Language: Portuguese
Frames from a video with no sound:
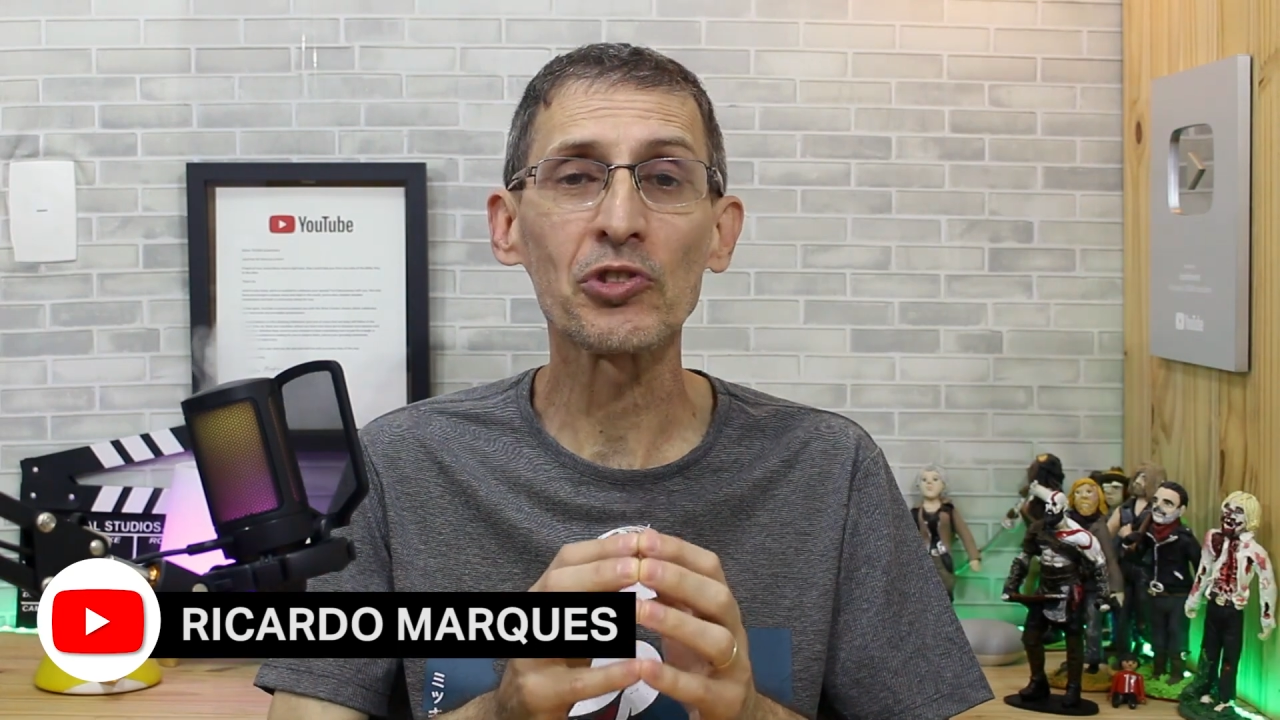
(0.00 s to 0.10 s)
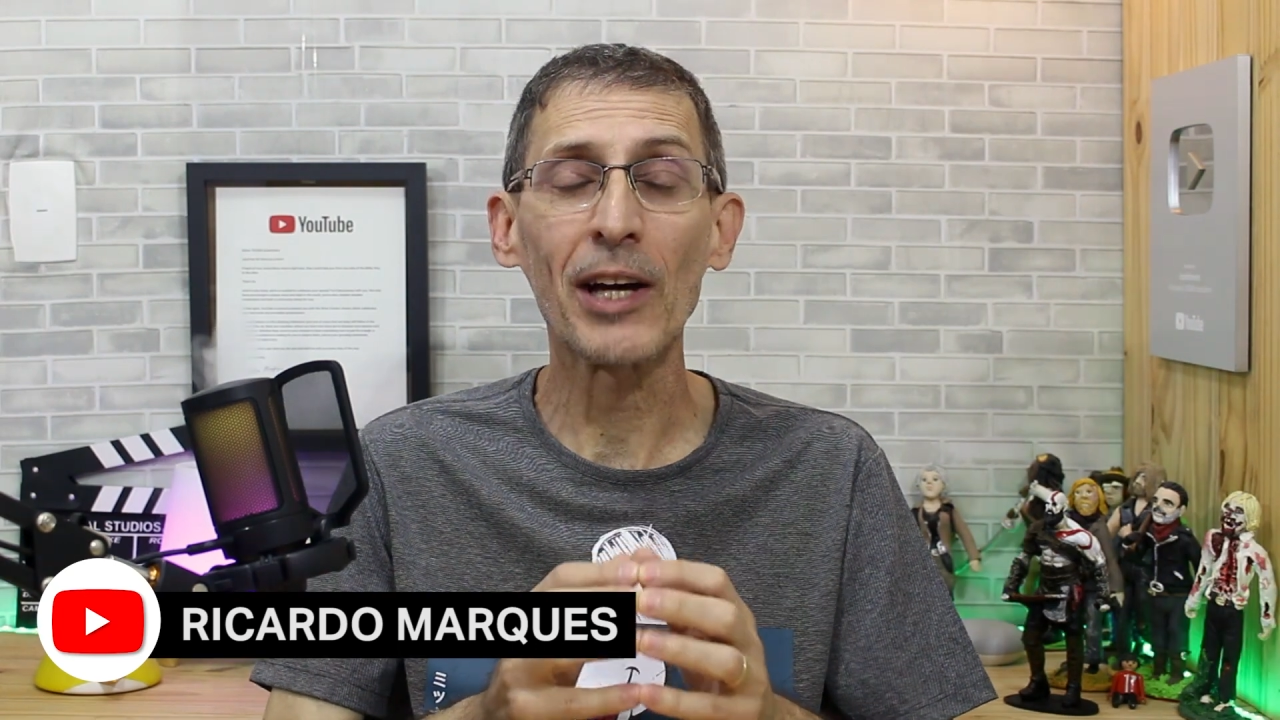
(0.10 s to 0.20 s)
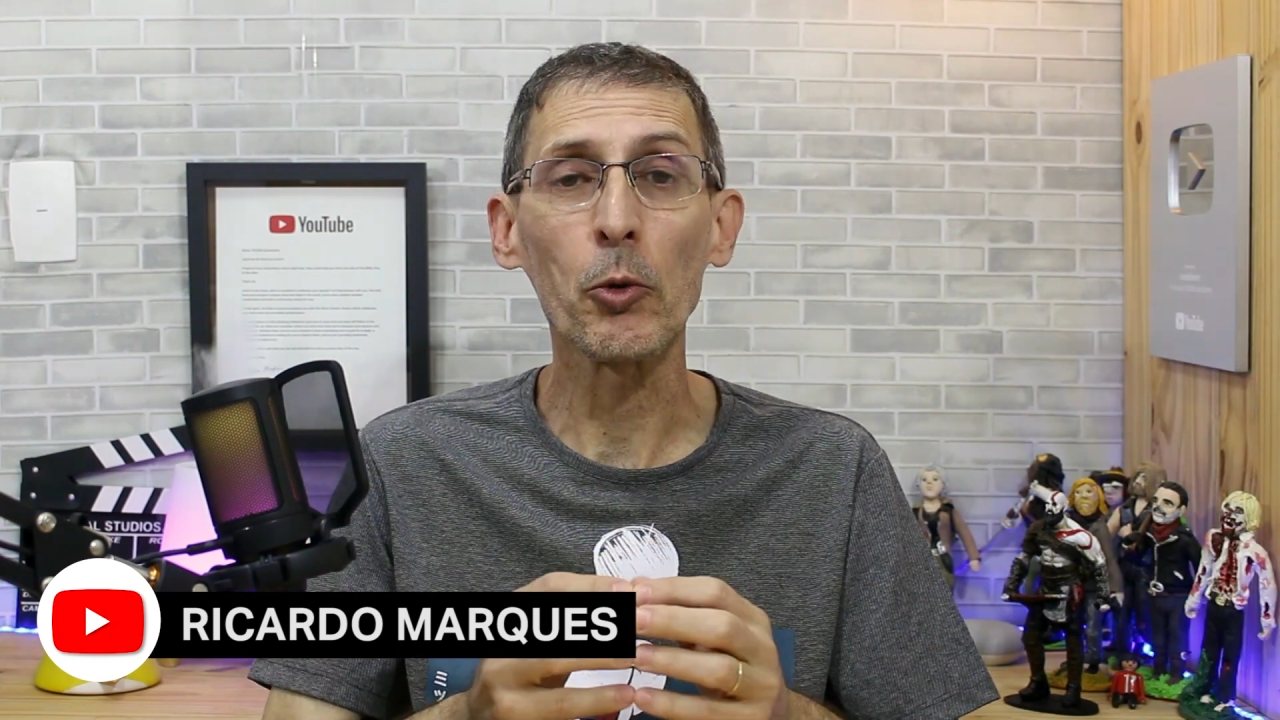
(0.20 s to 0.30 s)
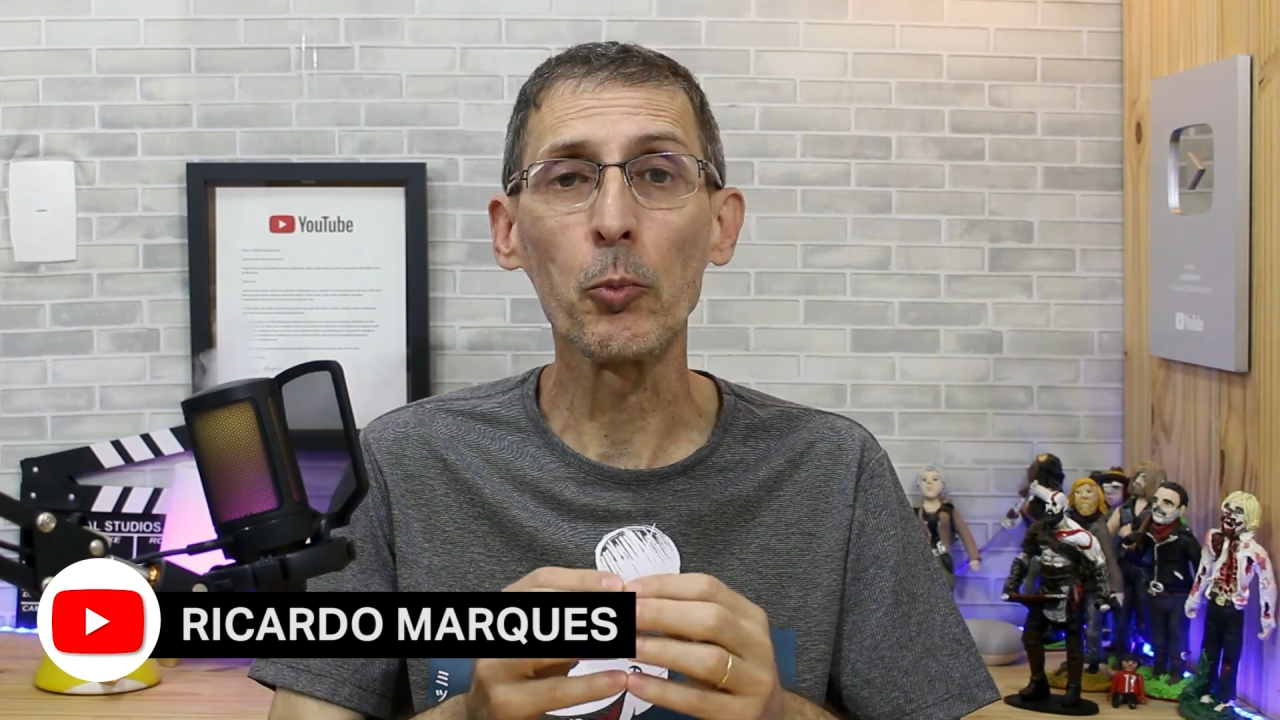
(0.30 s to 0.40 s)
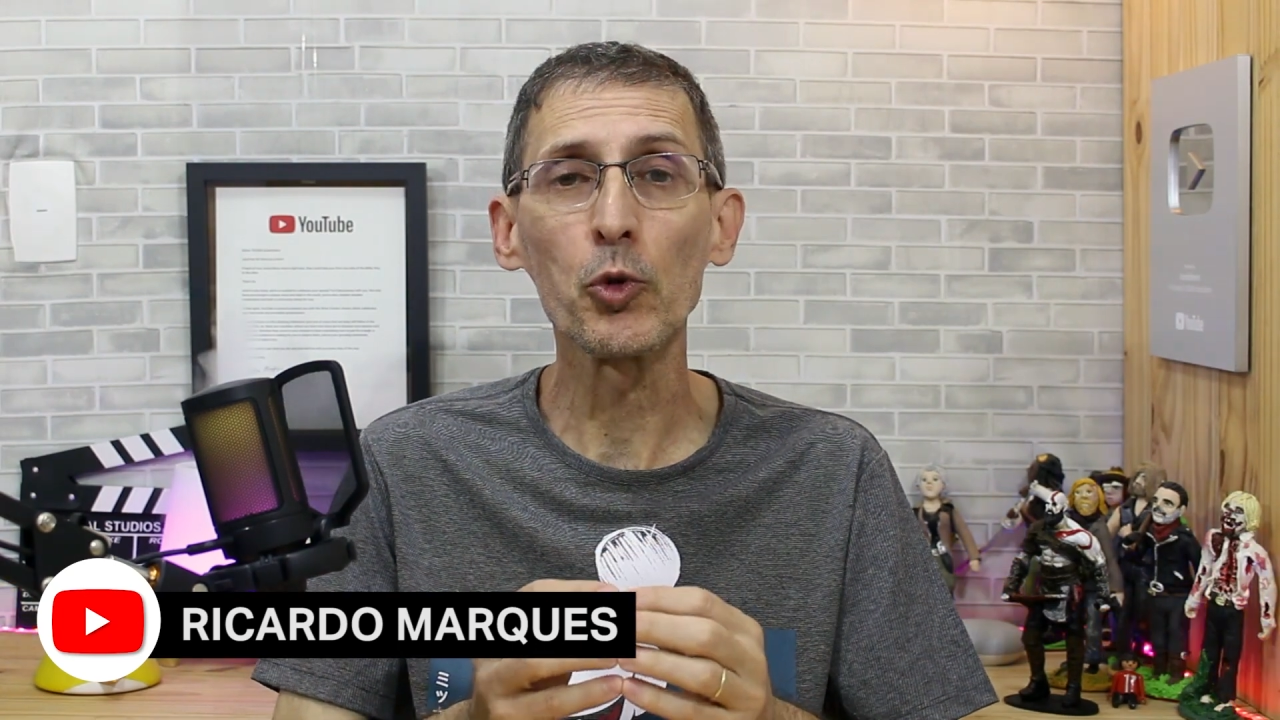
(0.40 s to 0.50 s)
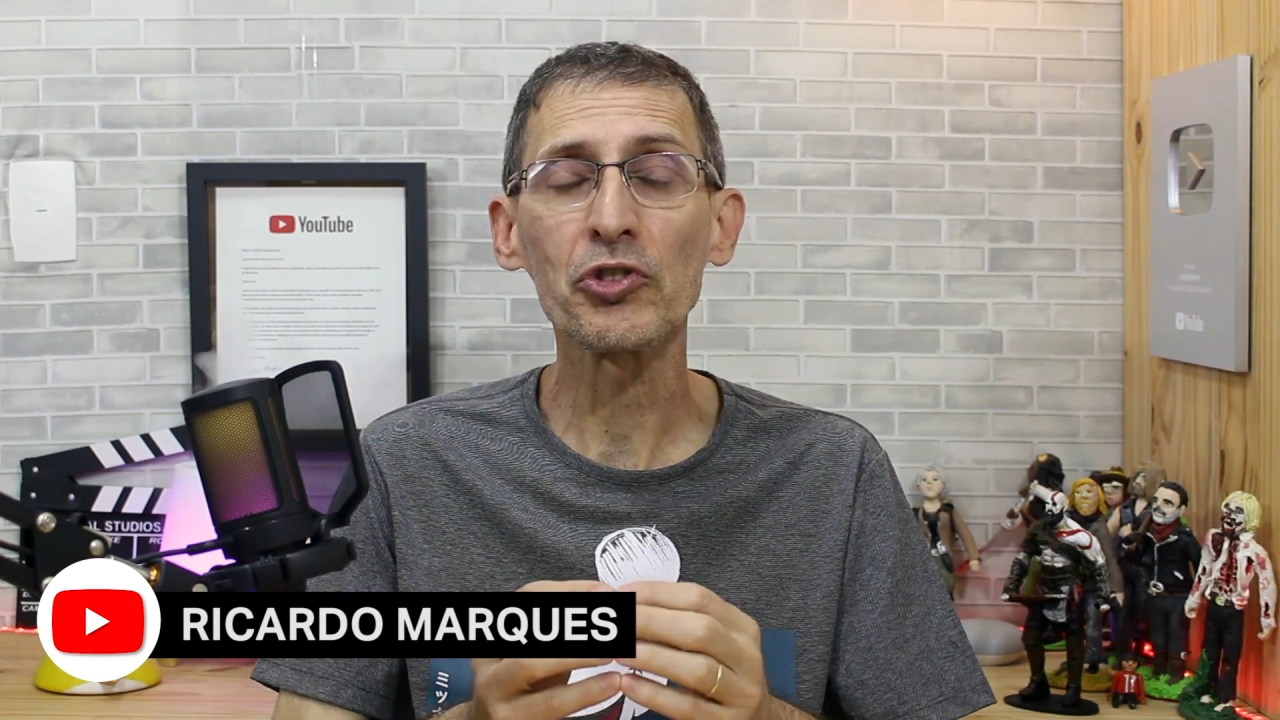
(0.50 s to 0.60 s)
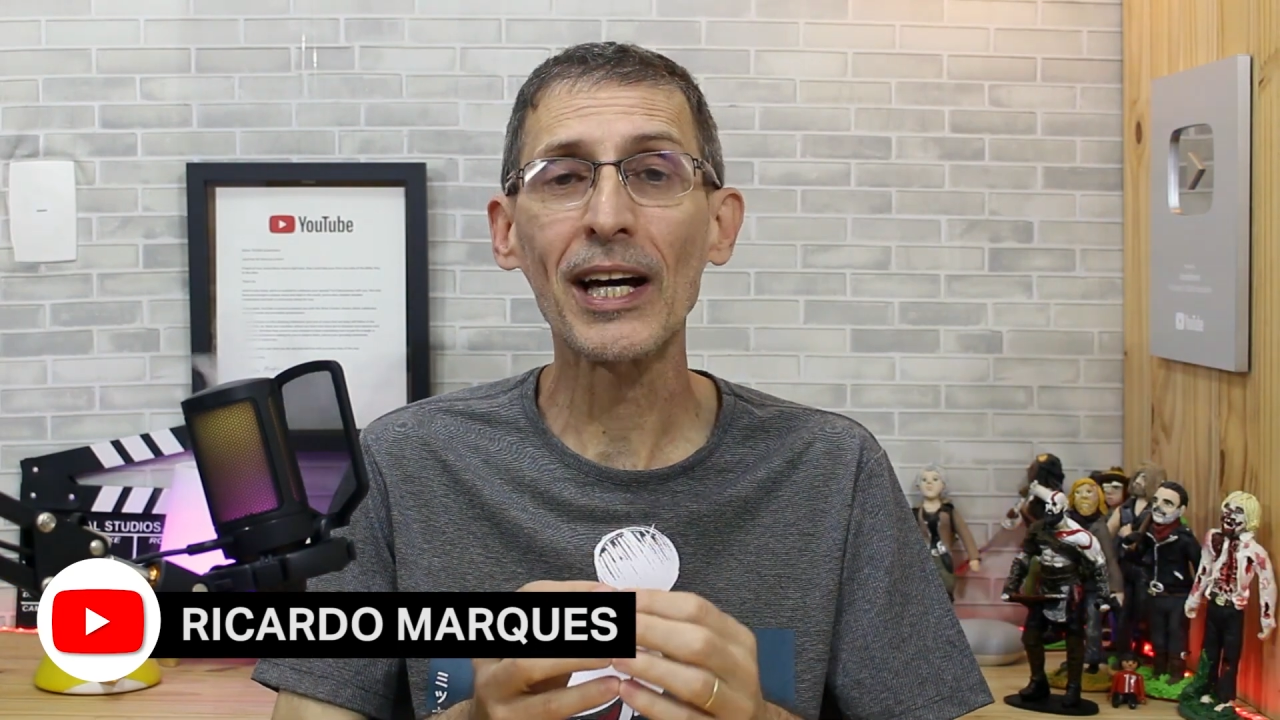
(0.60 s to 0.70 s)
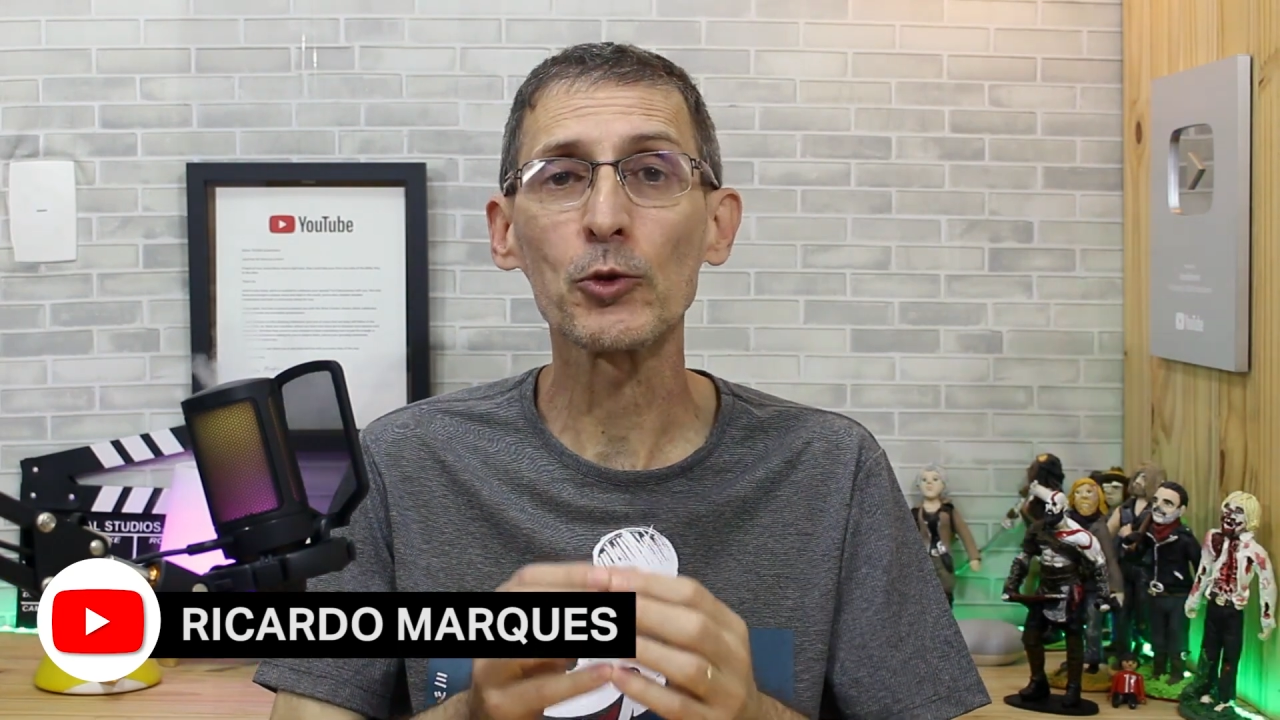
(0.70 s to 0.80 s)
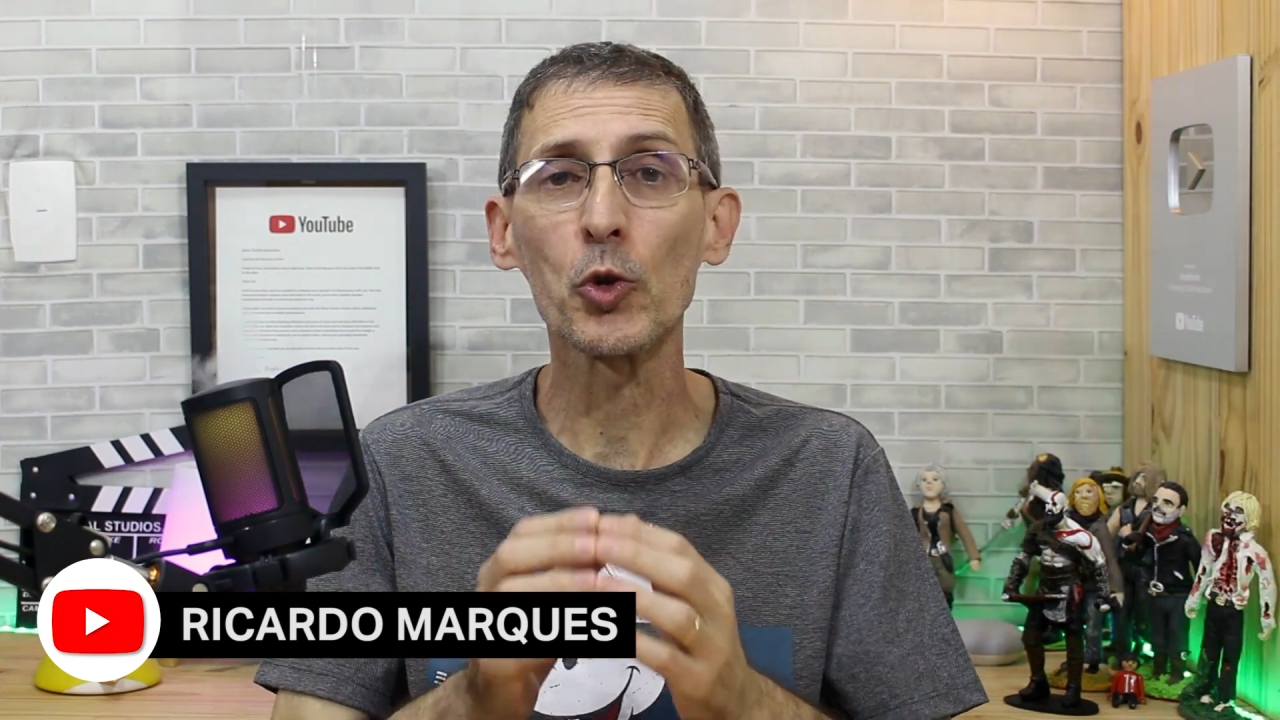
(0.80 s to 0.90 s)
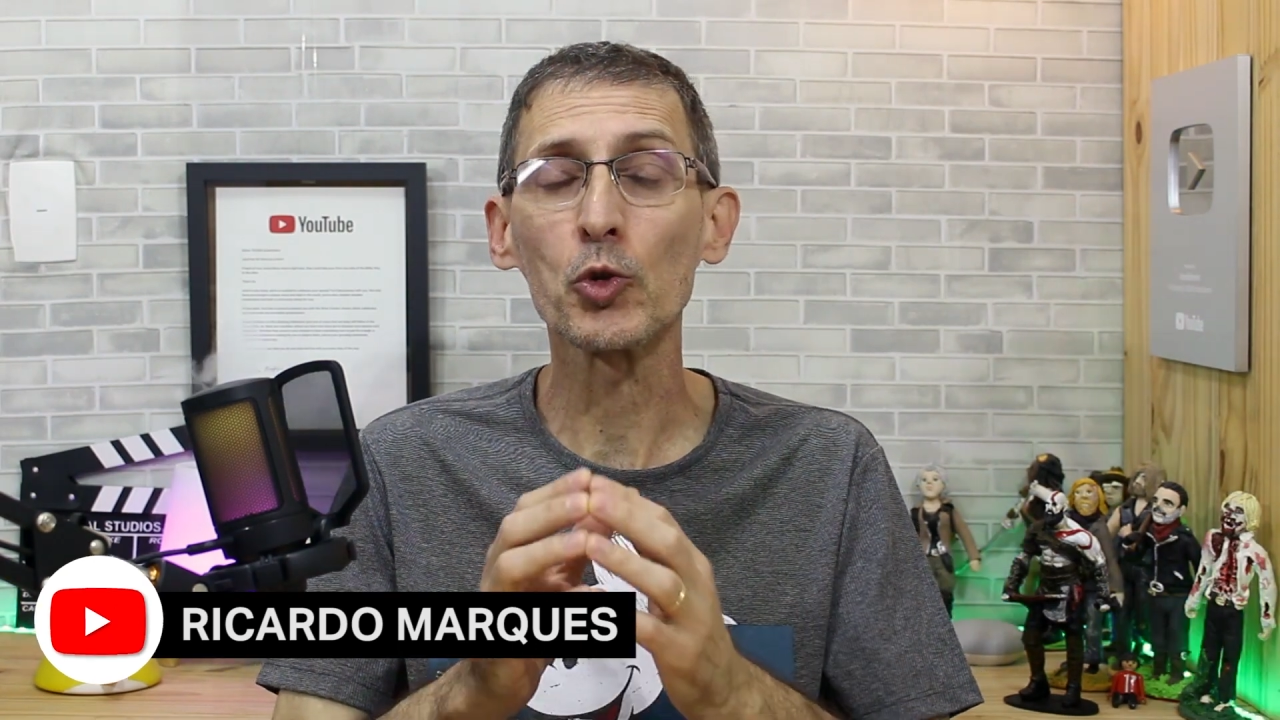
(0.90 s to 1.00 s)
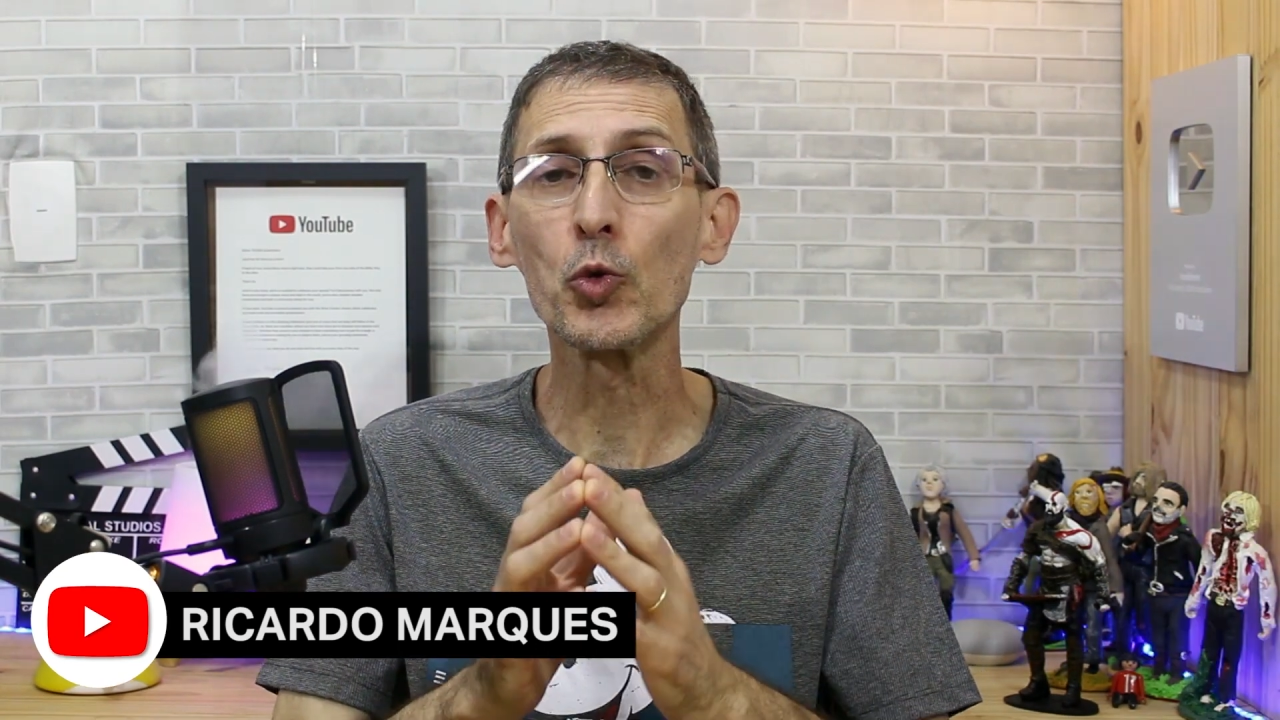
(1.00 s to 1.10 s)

usar o buscador